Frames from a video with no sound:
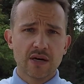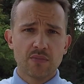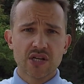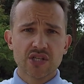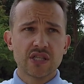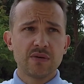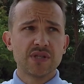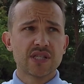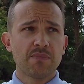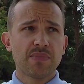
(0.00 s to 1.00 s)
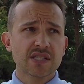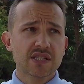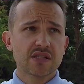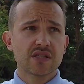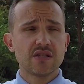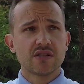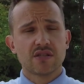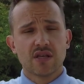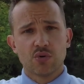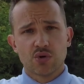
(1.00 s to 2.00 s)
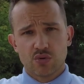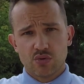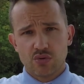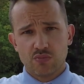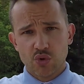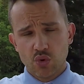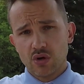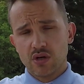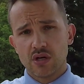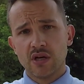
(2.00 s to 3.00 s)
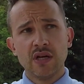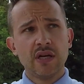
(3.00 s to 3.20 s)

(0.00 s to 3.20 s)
соображений безопасности, из-за того, что много